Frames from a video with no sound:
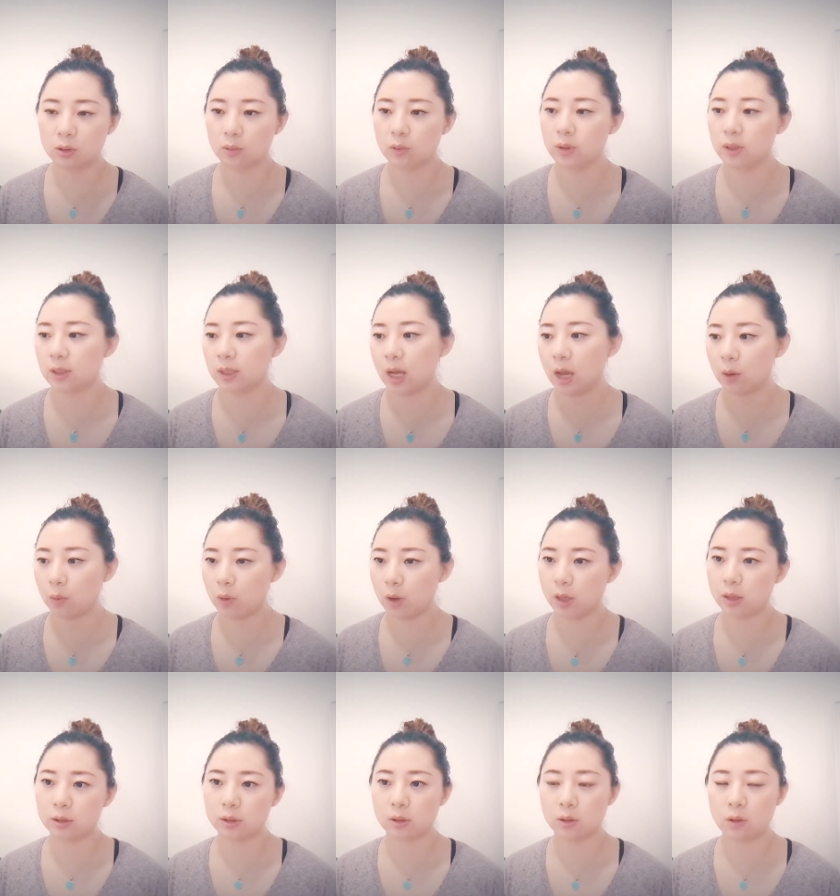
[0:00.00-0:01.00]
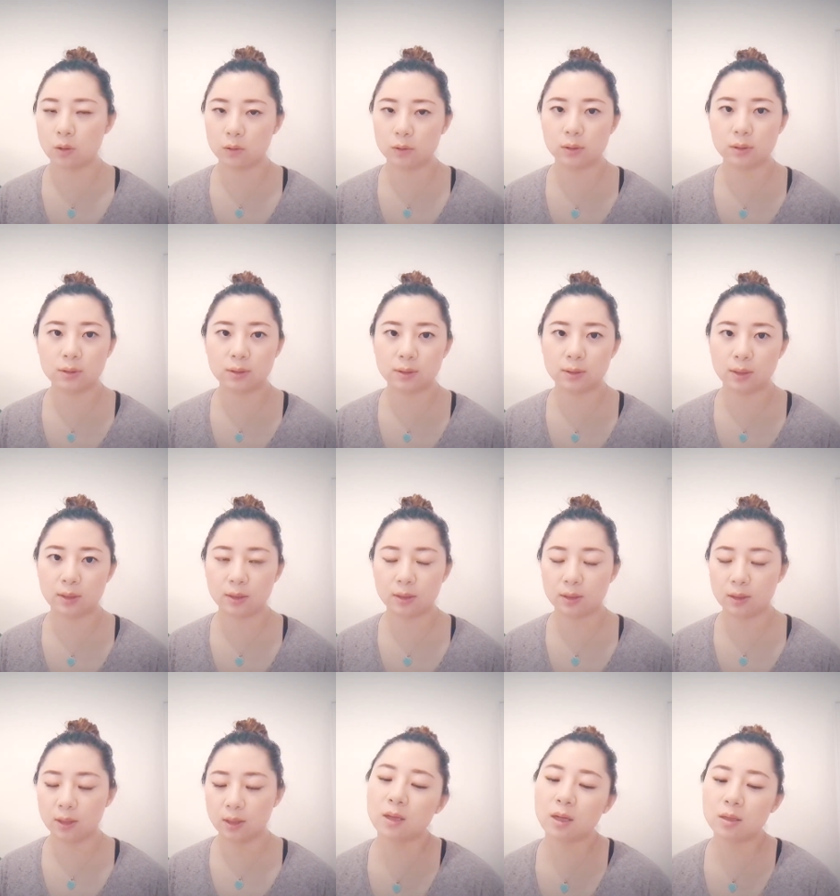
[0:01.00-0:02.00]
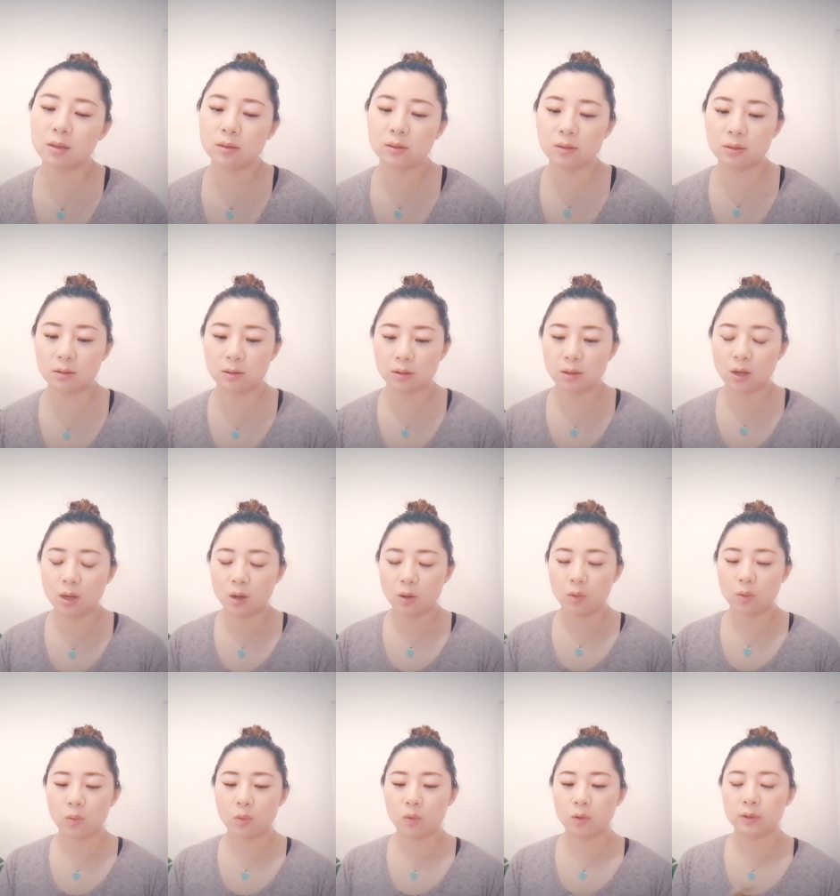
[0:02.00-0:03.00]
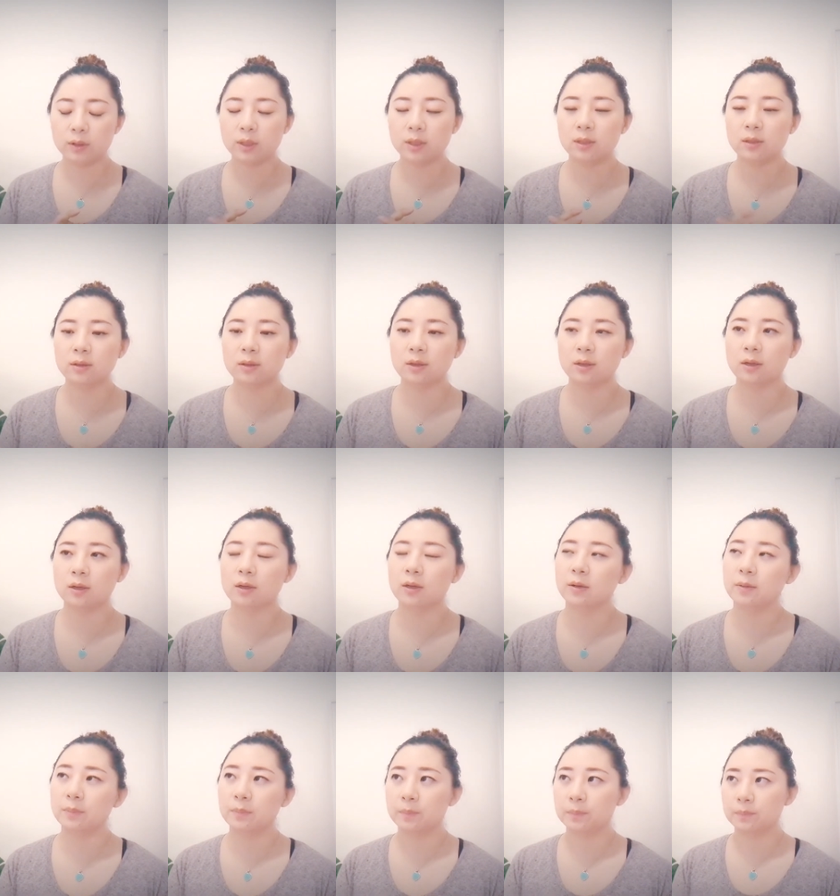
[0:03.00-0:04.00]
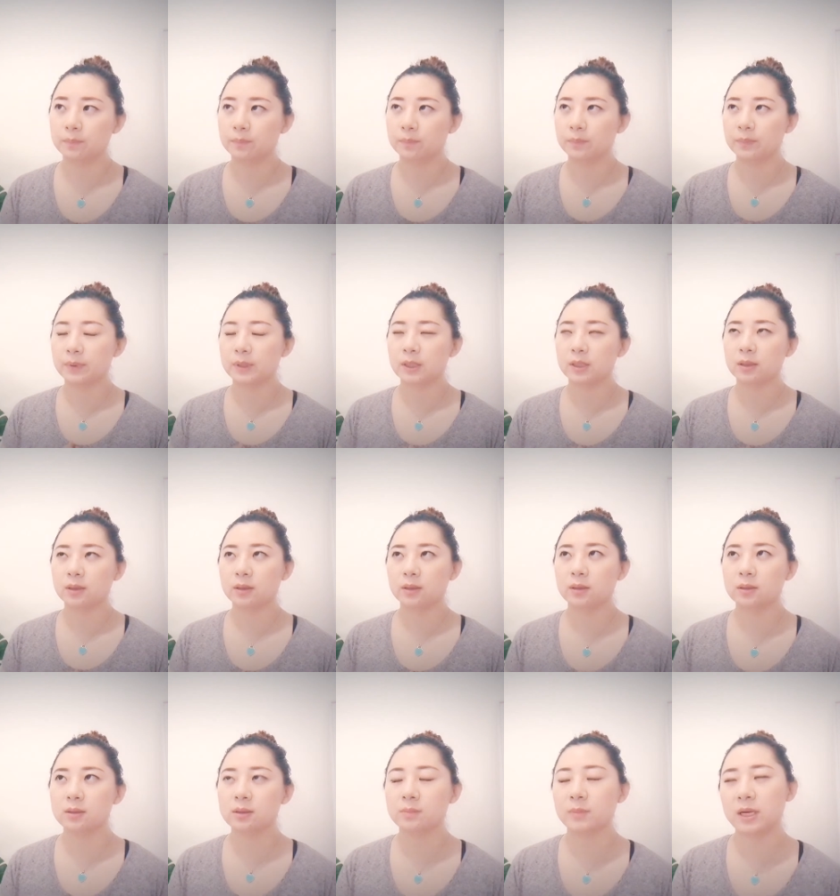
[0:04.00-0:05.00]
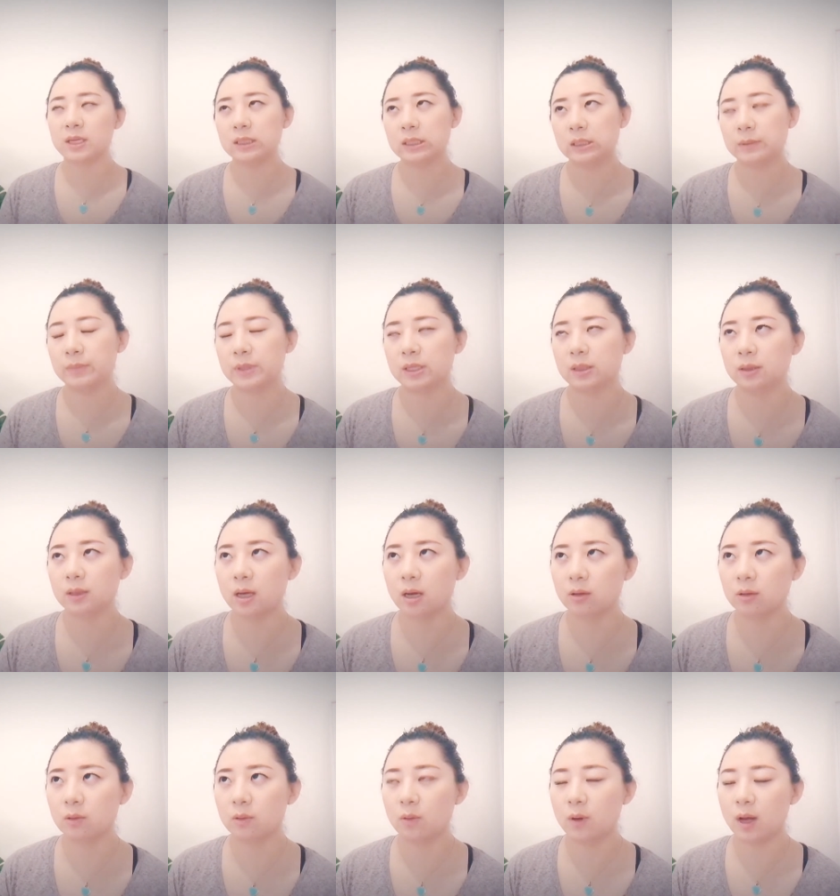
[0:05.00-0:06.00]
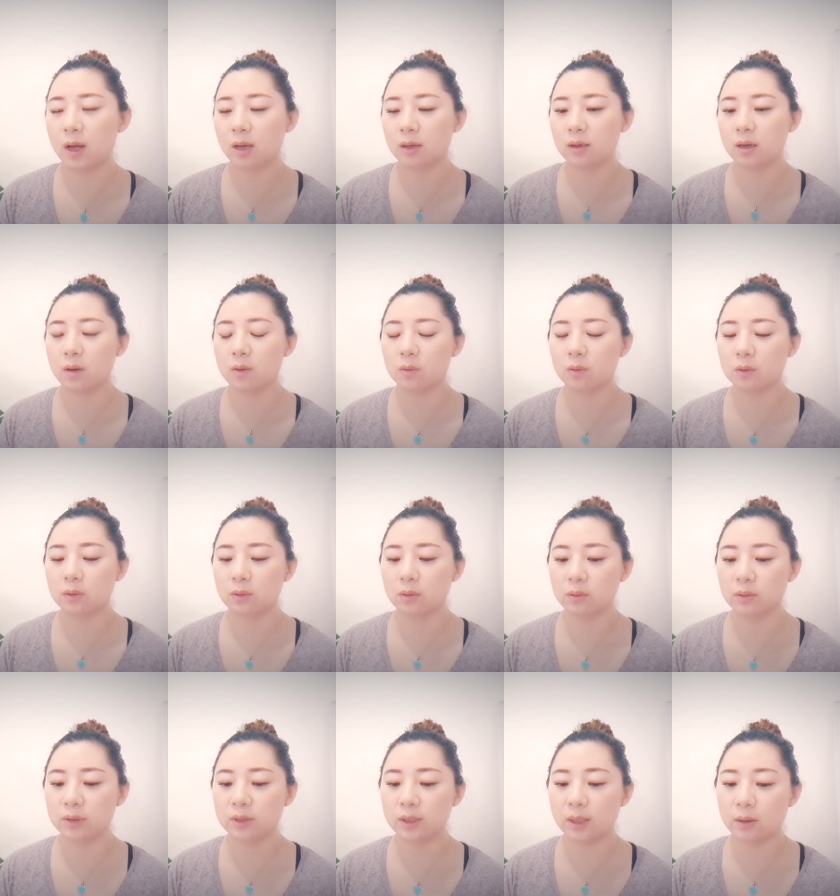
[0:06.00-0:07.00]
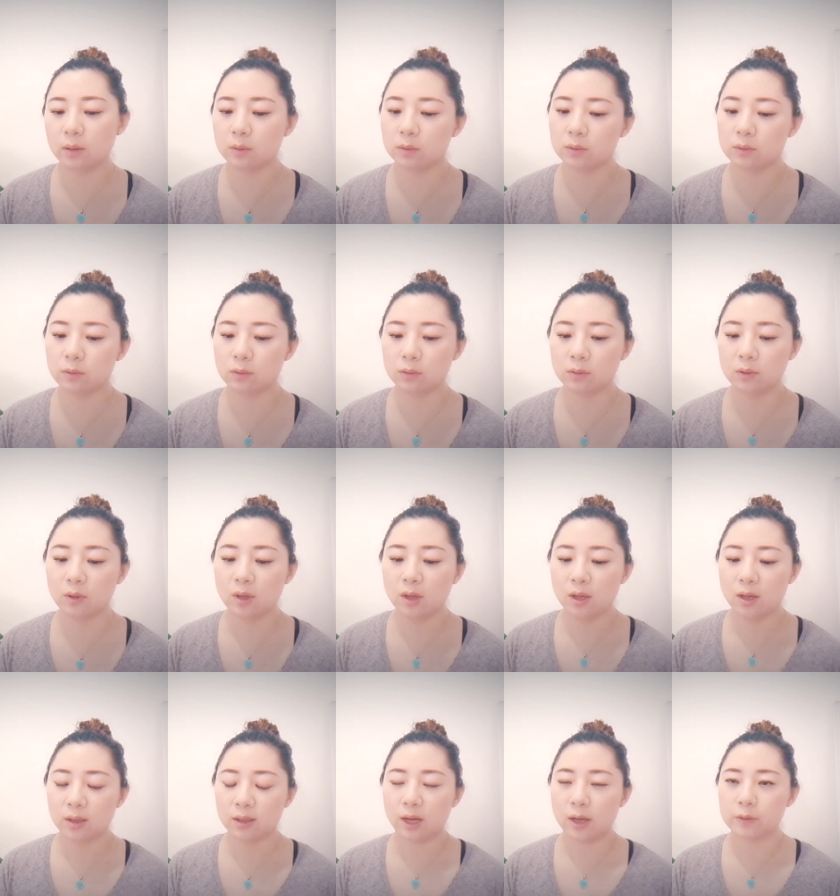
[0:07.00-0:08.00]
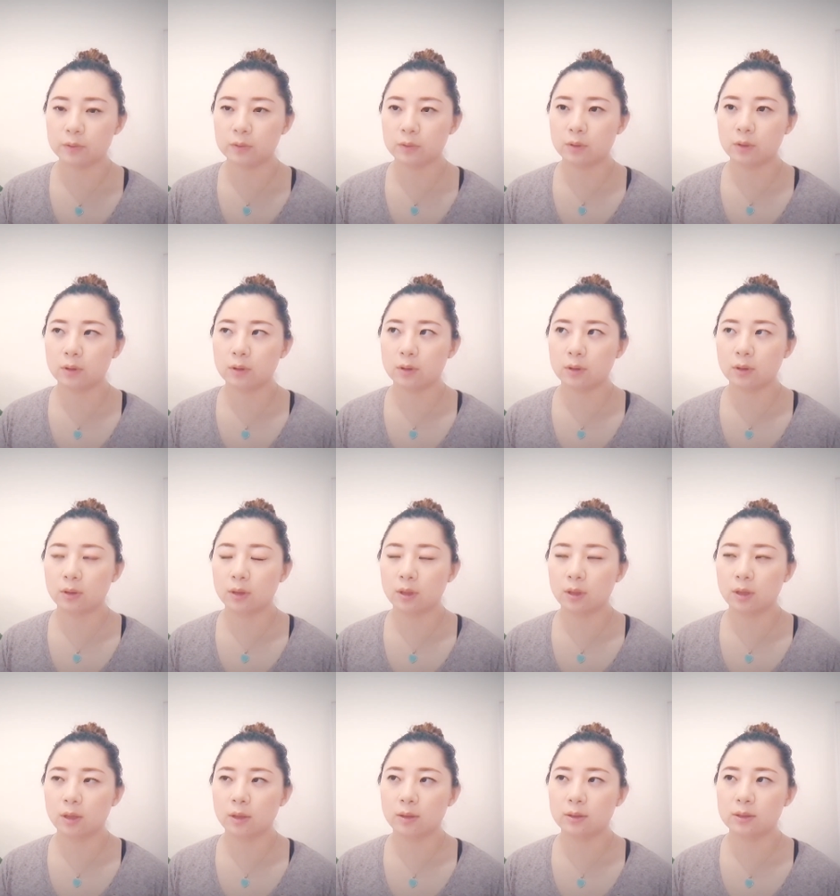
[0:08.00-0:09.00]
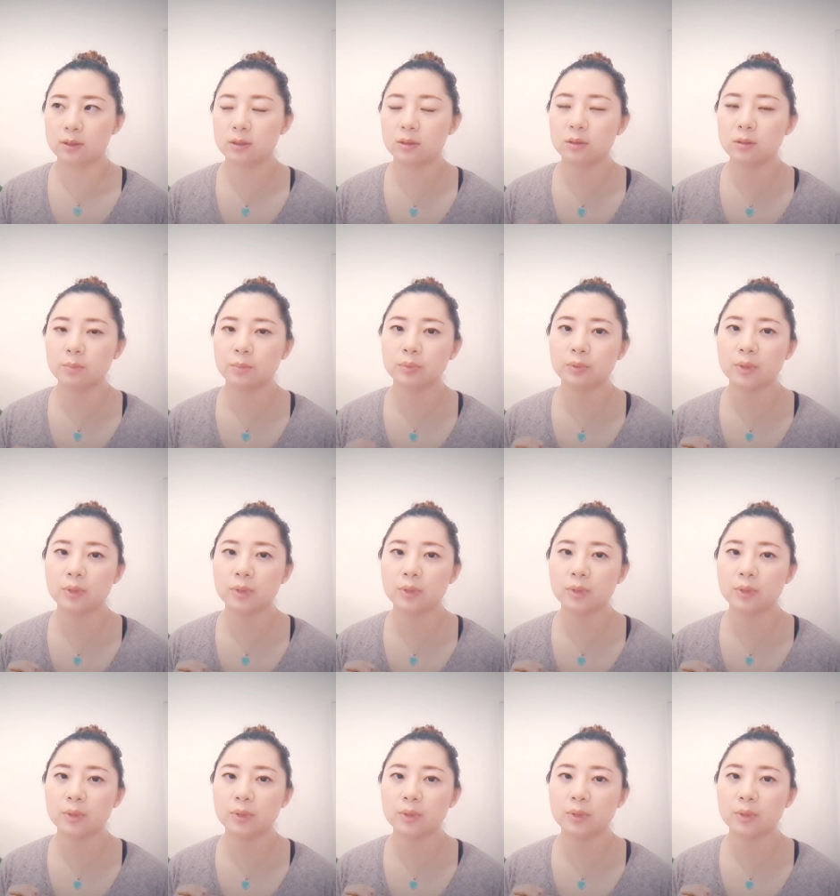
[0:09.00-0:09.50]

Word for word: 抖音啊、快手这些，但是国内的频自媒体频道的话，让我有一点，我就感觉，嗯，其实